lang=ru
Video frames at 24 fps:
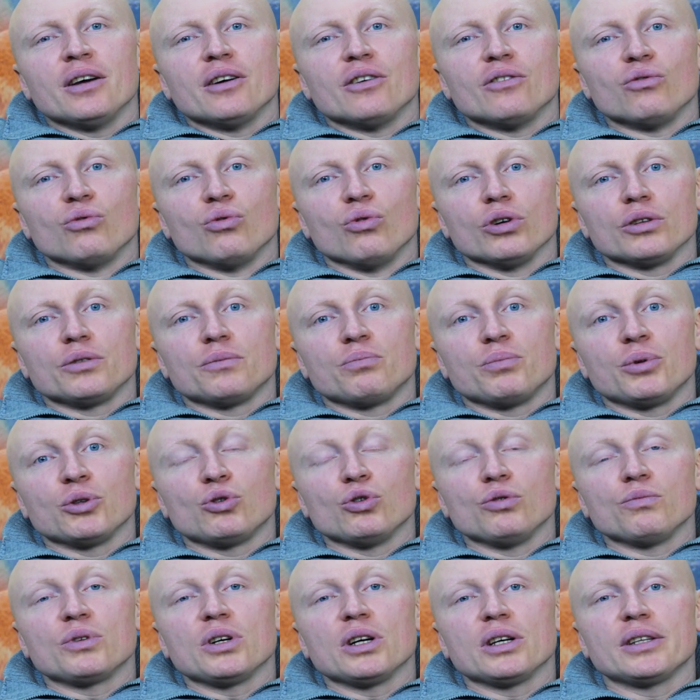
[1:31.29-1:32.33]
Вот.
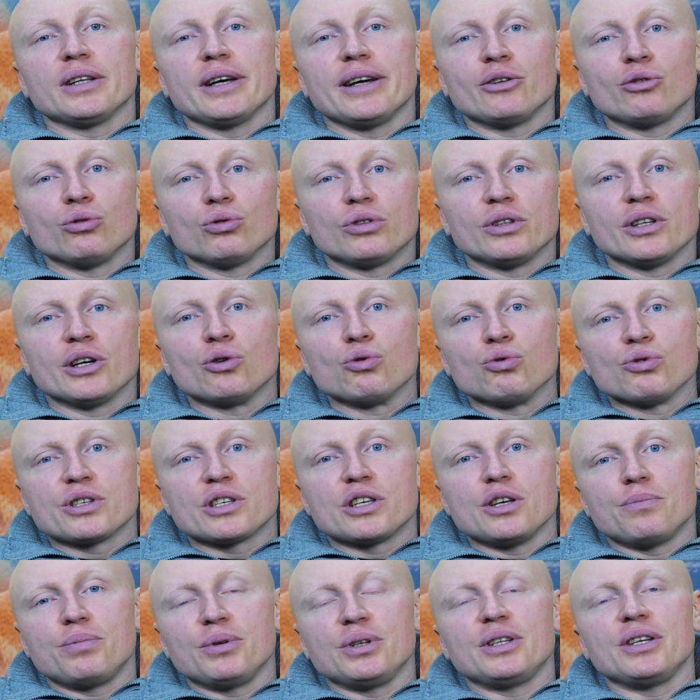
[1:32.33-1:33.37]
Потом, когда идут
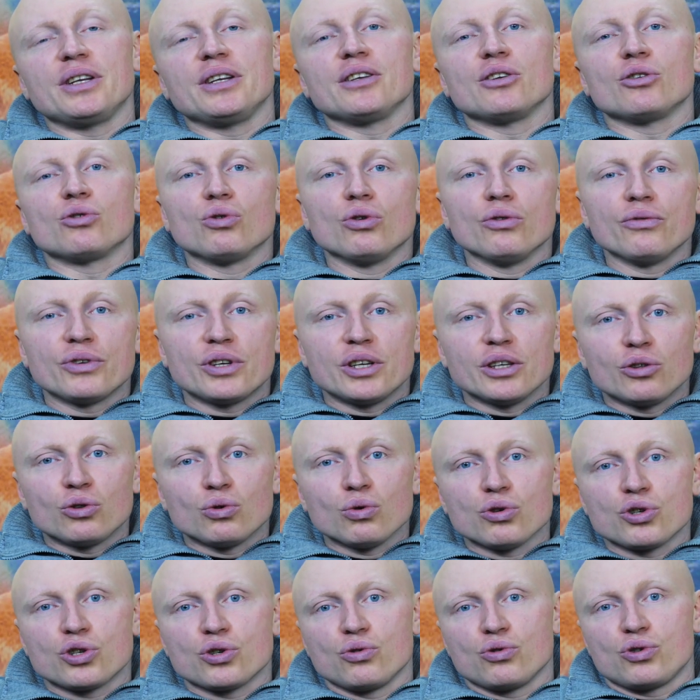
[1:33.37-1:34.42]
нагрузки при тренировке,
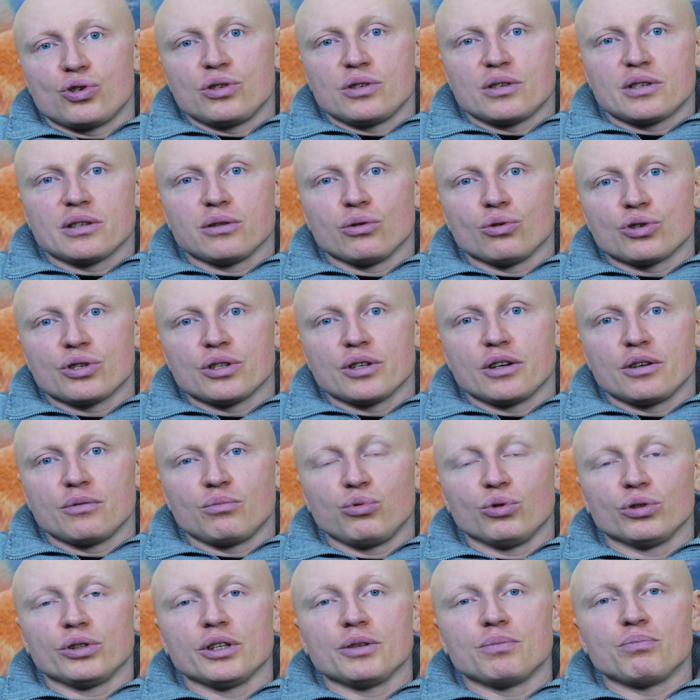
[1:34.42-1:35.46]
тоже очень сложно
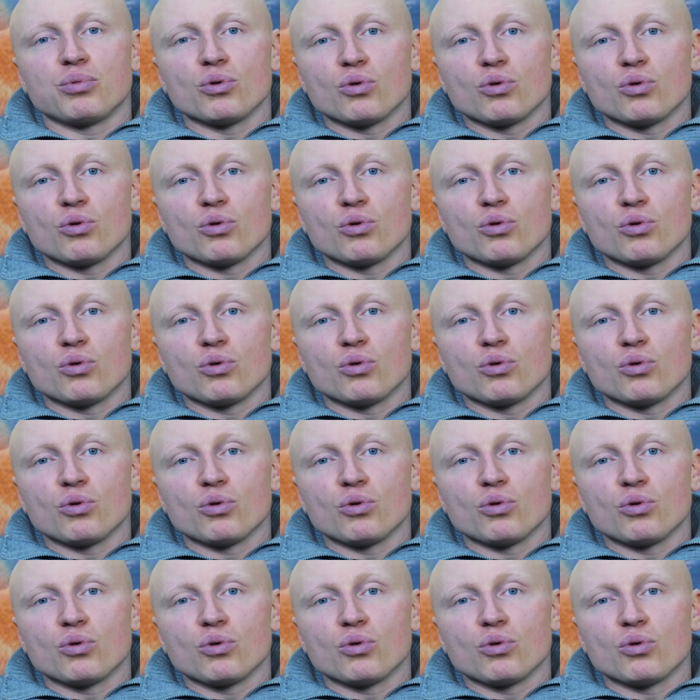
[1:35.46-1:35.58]
работать.